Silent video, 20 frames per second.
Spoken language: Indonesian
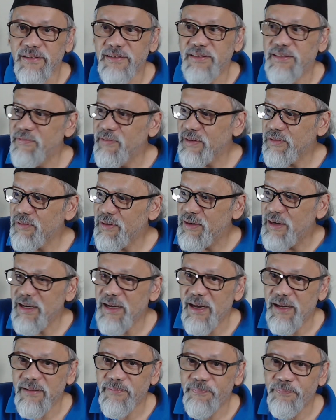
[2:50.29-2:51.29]
Jiwa tuh ada
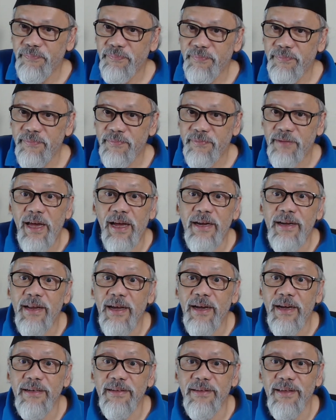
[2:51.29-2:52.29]
nggak? Ya
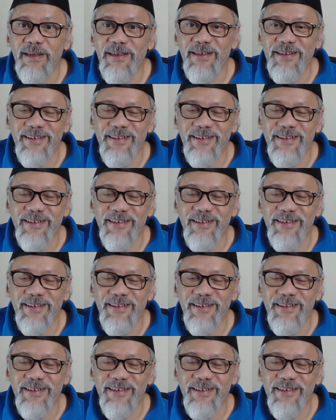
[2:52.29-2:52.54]
ada gitu. Ya.